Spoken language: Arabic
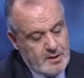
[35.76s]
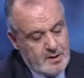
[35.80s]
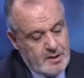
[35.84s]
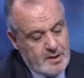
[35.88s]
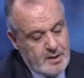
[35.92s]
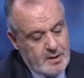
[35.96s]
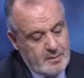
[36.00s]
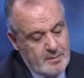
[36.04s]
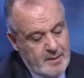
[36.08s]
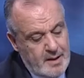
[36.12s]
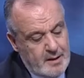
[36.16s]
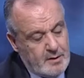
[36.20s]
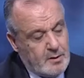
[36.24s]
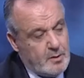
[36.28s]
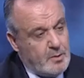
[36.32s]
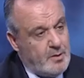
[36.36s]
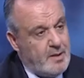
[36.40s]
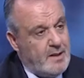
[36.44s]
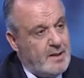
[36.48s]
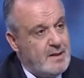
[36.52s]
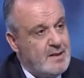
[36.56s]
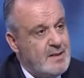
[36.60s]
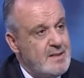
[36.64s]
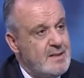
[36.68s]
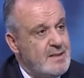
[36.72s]
شيء مع
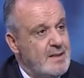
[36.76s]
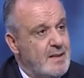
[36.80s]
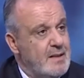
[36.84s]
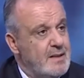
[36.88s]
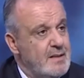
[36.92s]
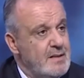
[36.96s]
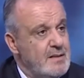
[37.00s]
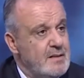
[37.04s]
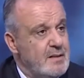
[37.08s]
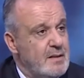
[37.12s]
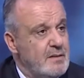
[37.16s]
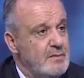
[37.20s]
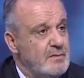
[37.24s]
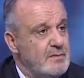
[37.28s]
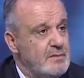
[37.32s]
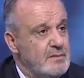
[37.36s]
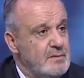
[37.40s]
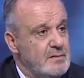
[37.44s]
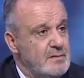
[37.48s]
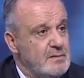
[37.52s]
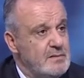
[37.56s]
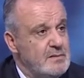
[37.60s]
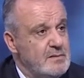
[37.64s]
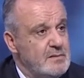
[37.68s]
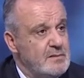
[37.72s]
توحيد السعر الصرف
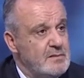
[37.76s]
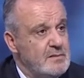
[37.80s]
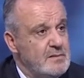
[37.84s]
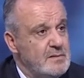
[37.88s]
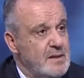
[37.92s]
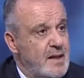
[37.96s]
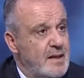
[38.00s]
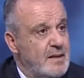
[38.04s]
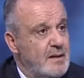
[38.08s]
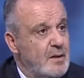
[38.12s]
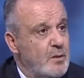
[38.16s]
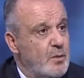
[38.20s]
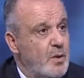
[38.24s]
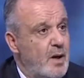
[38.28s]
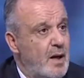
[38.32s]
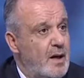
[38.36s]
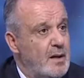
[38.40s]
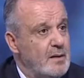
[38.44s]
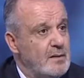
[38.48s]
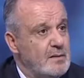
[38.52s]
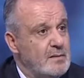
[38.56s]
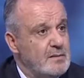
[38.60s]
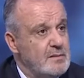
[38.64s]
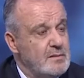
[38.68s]
هيدا واحد